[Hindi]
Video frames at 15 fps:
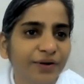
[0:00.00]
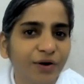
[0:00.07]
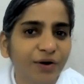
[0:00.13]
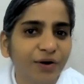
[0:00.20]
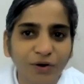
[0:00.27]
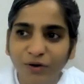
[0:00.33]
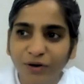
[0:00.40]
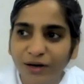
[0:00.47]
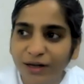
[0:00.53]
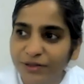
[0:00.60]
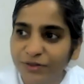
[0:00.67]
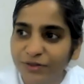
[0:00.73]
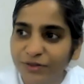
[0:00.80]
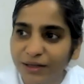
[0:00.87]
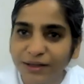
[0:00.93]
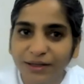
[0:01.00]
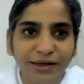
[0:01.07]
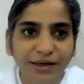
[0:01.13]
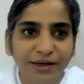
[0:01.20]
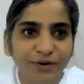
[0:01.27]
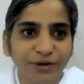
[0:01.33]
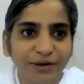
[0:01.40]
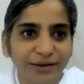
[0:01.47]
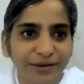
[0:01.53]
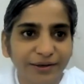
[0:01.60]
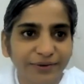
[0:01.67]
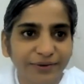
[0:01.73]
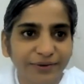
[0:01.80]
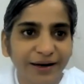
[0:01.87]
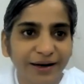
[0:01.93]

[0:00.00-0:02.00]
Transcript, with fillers: कौन कौन है जो आते रेगुलर